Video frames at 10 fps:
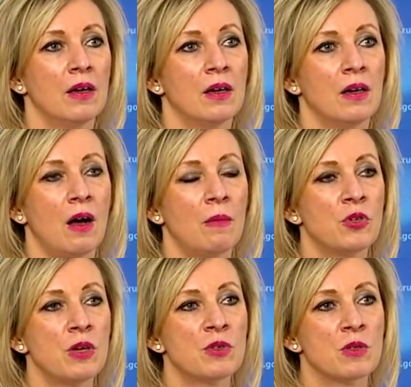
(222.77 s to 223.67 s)
А,
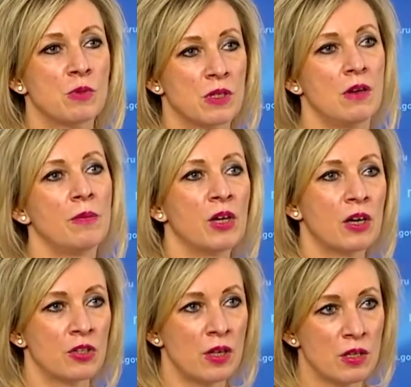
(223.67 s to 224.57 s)
общаемся с представителями
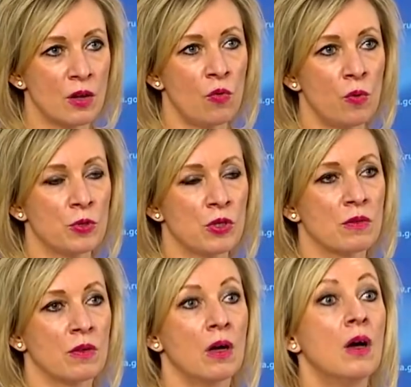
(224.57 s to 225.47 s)
гражданского
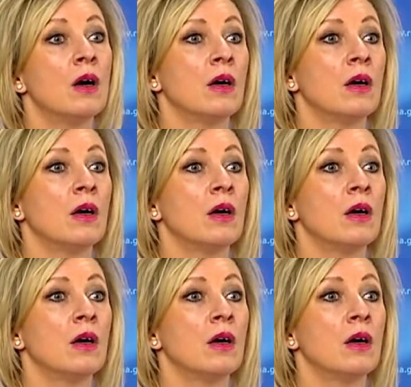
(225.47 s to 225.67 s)
общества,